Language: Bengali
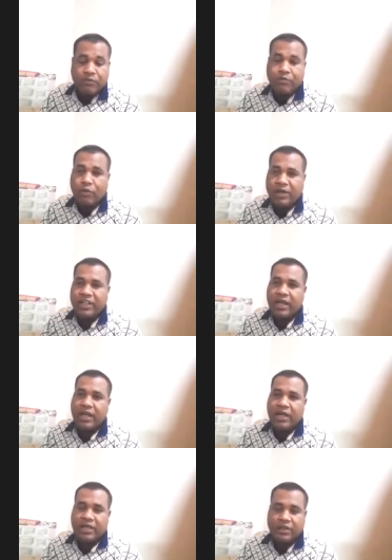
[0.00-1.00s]
পরওয়ানিয়া
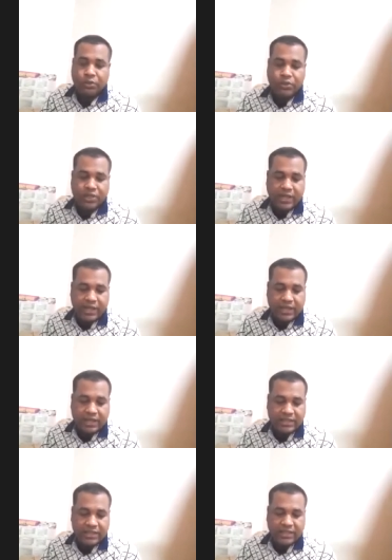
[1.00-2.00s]
এ দুটি
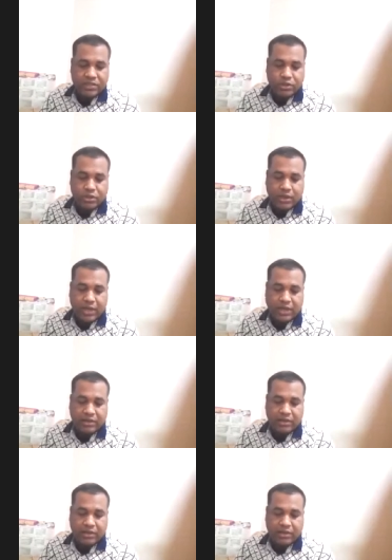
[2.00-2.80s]
এলাকাতে সরকার